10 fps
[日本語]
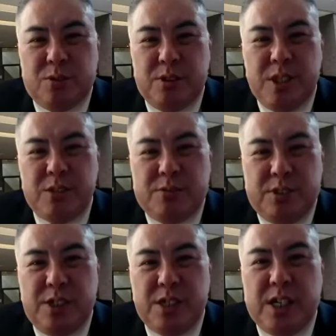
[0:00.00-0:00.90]
いい
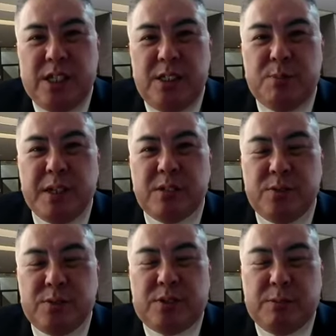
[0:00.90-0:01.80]
国以外に
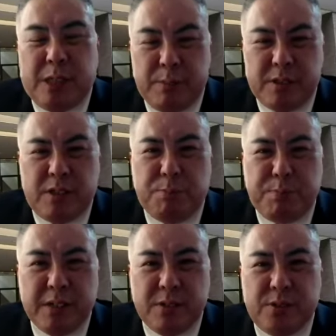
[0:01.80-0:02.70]
幕府、鎌倉
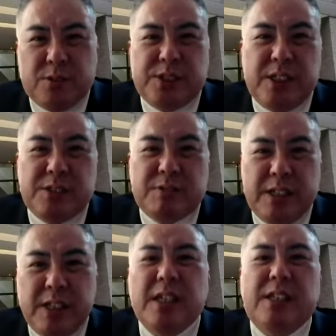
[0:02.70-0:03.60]
幕府の成立は
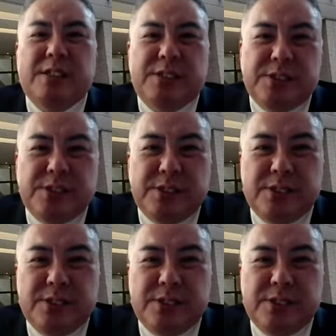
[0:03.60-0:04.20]
ありえないんです。